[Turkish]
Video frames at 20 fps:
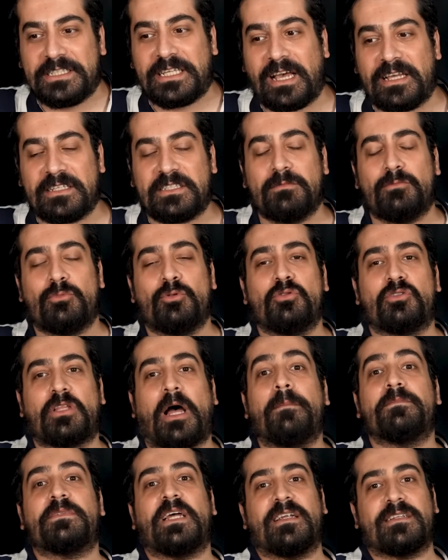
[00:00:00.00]
hikayesi bunun
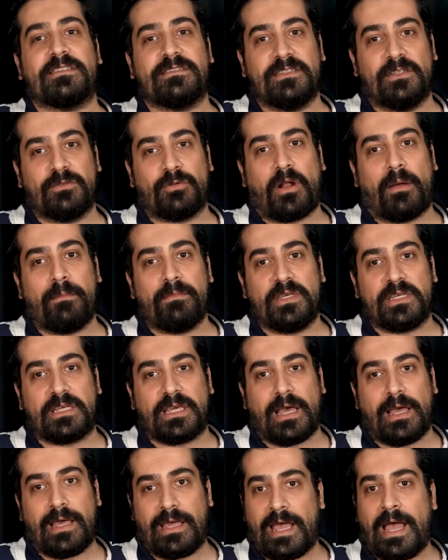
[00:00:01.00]
tam tersinde duran bir
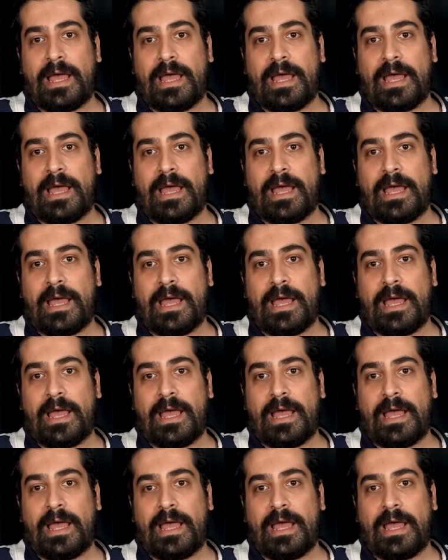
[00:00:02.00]
hikaye.